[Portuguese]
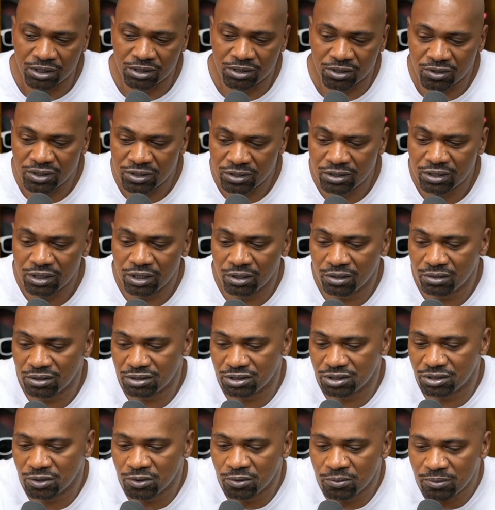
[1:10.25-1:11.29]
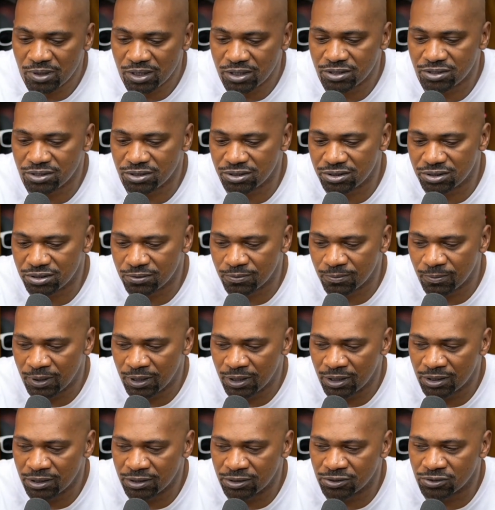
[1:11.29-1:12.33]
Então, eu eh, tinha umas,
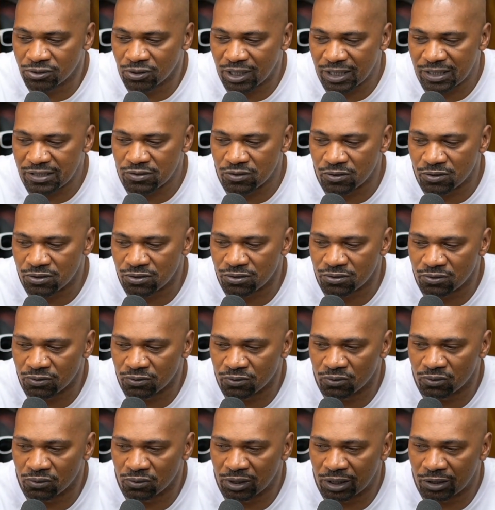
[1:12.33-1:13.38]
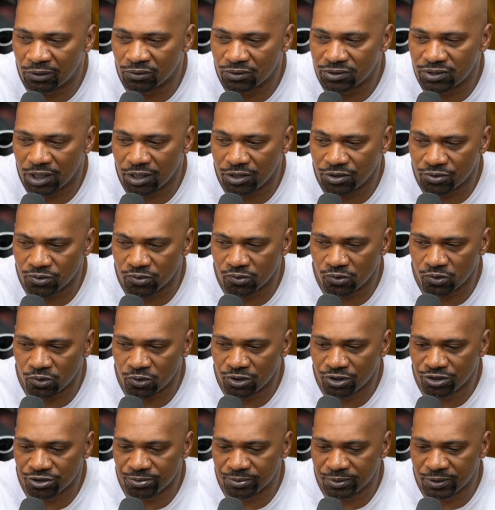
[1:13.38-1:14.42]
umas ocasiões no, lá no Serginho
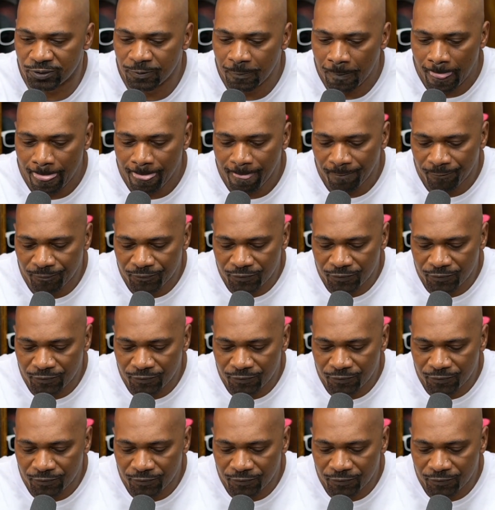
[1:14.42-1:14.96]
Grosman